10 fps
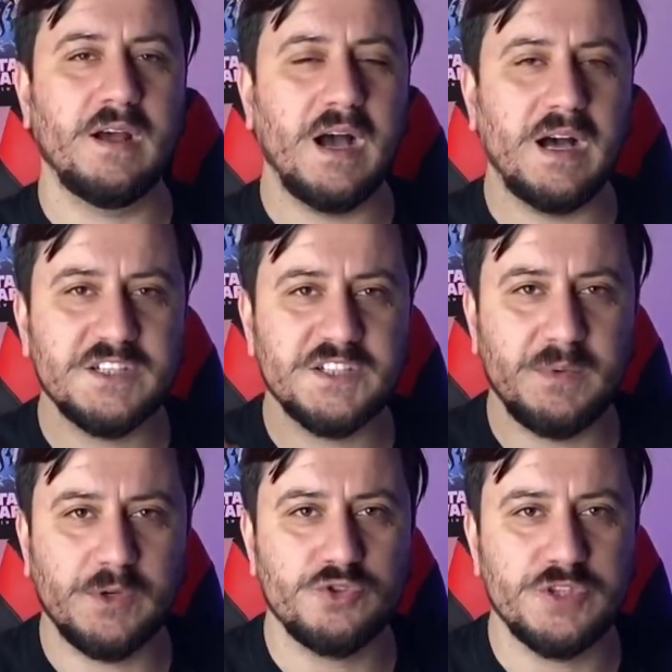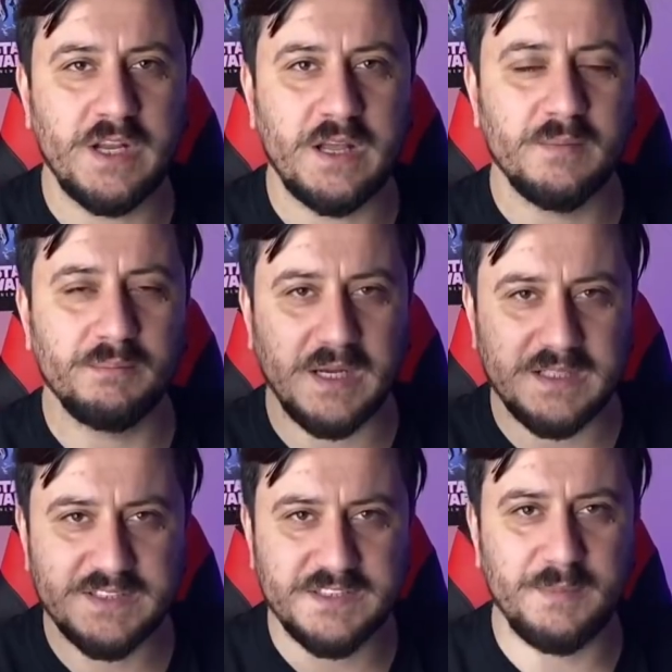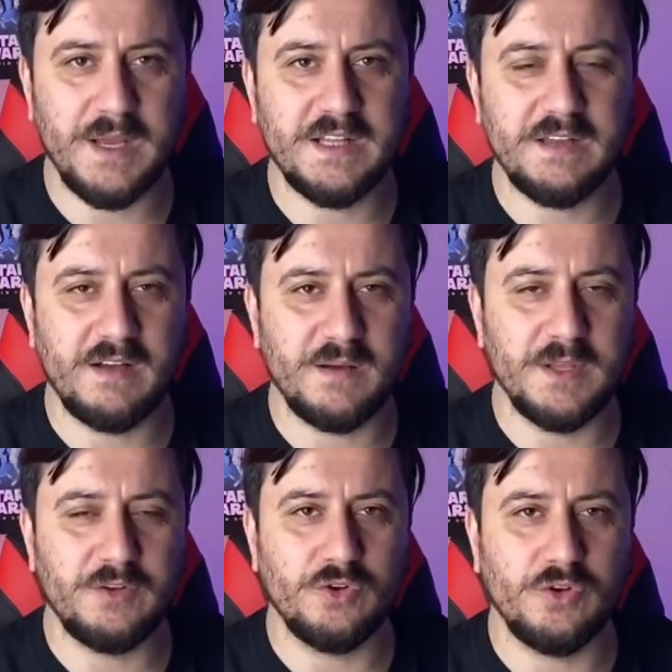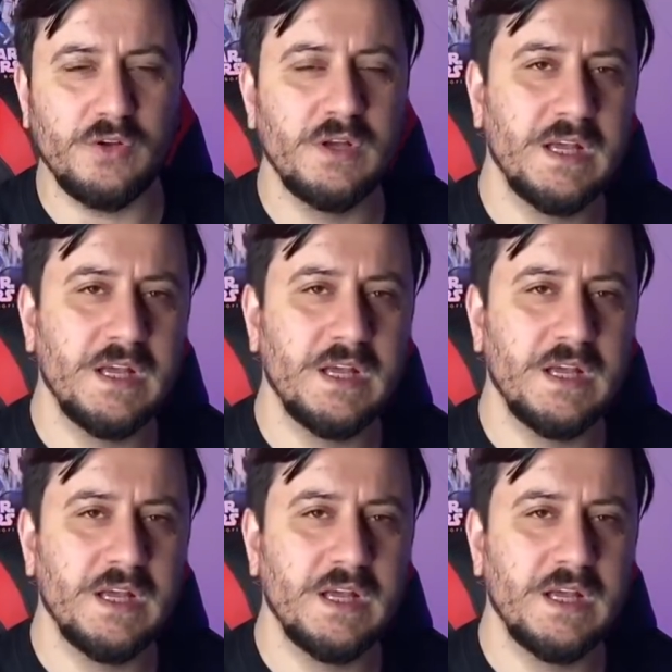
harcamak üzere bastırmaya devam ediyor.